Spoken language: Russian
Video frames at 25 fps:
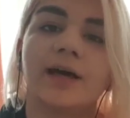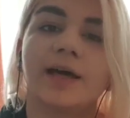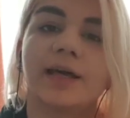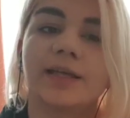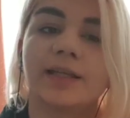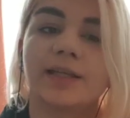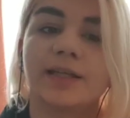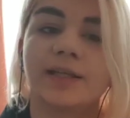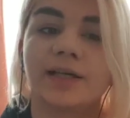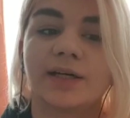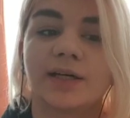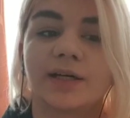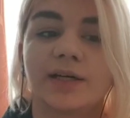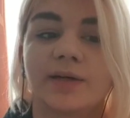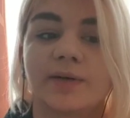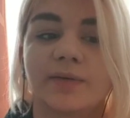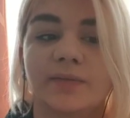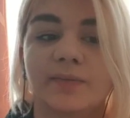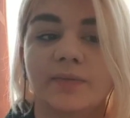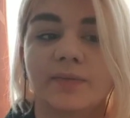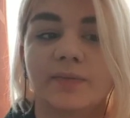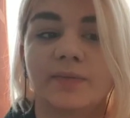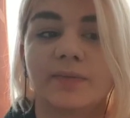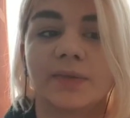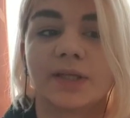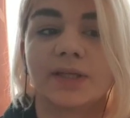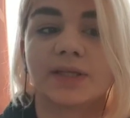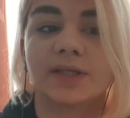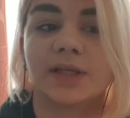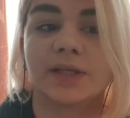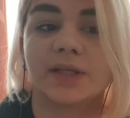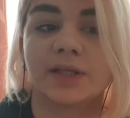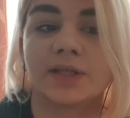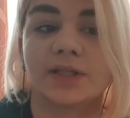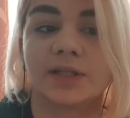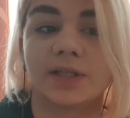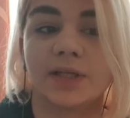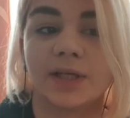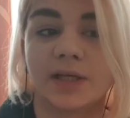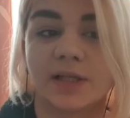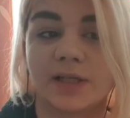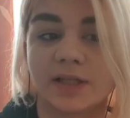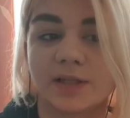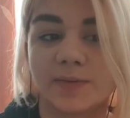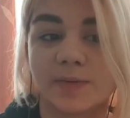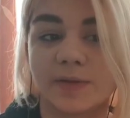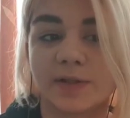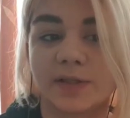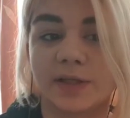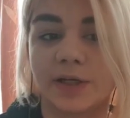Это достаточно
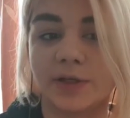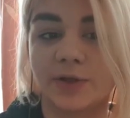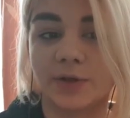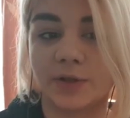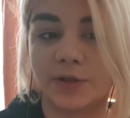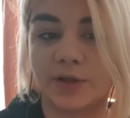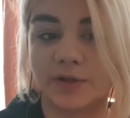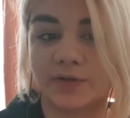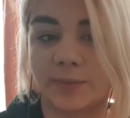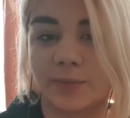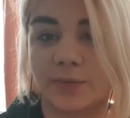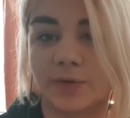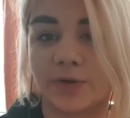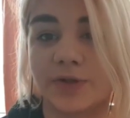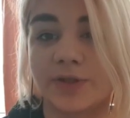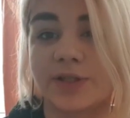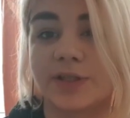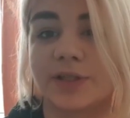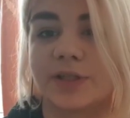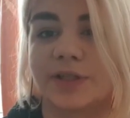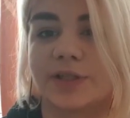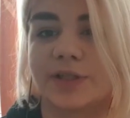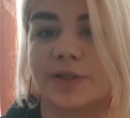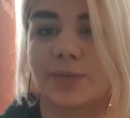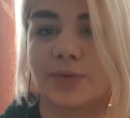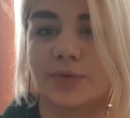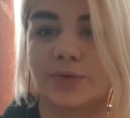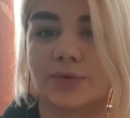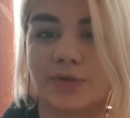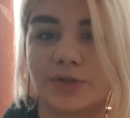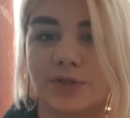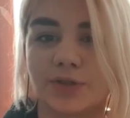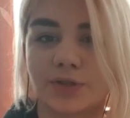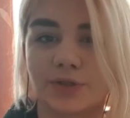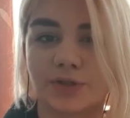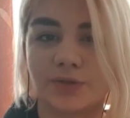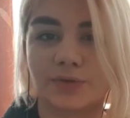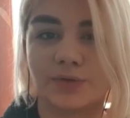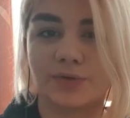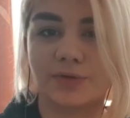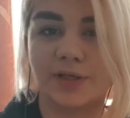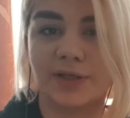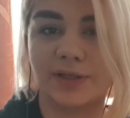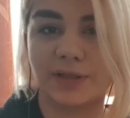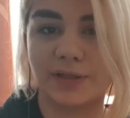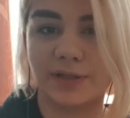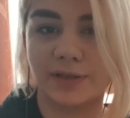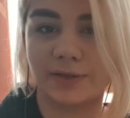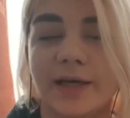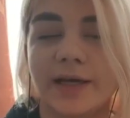распространенный вопрос среди будущих
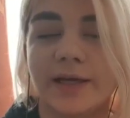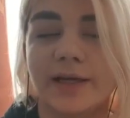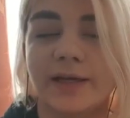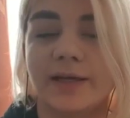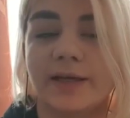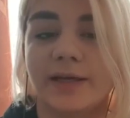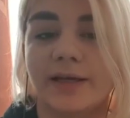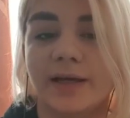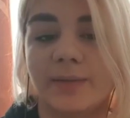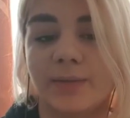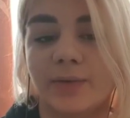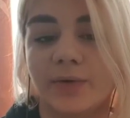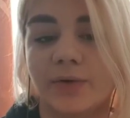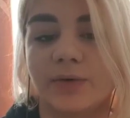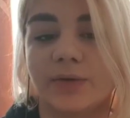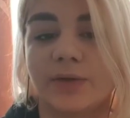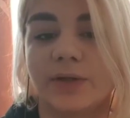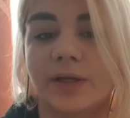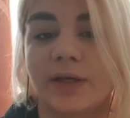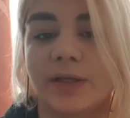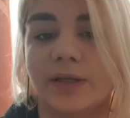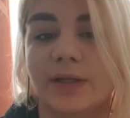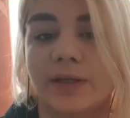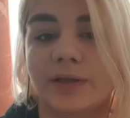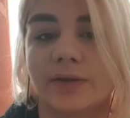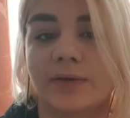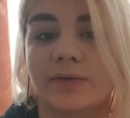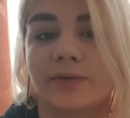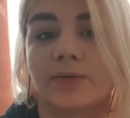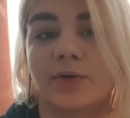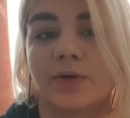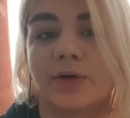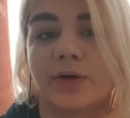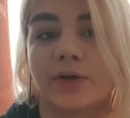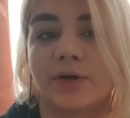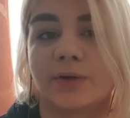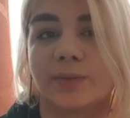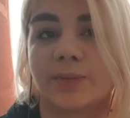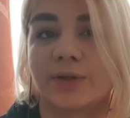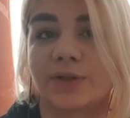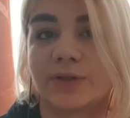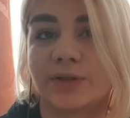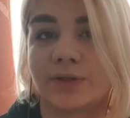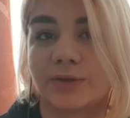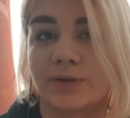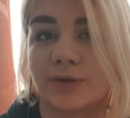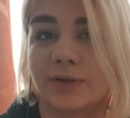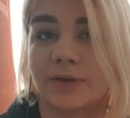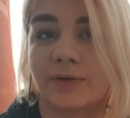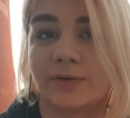студентов, и я могу дать на него
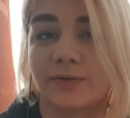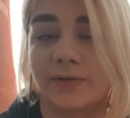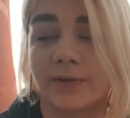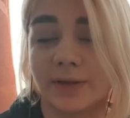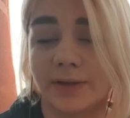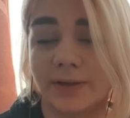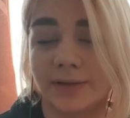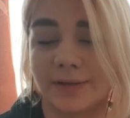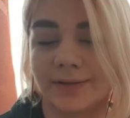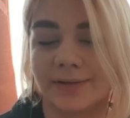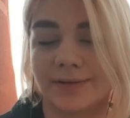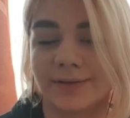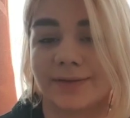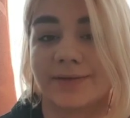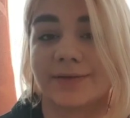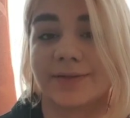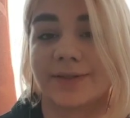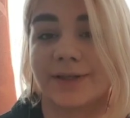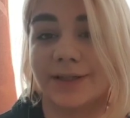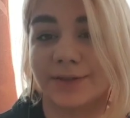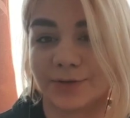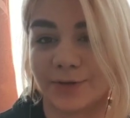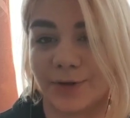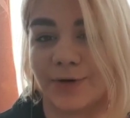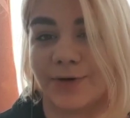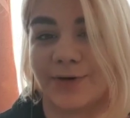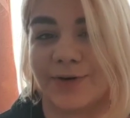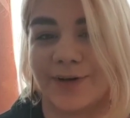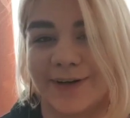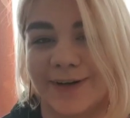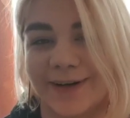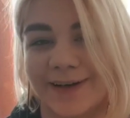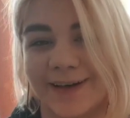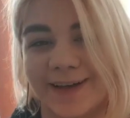простой ответ – столовых.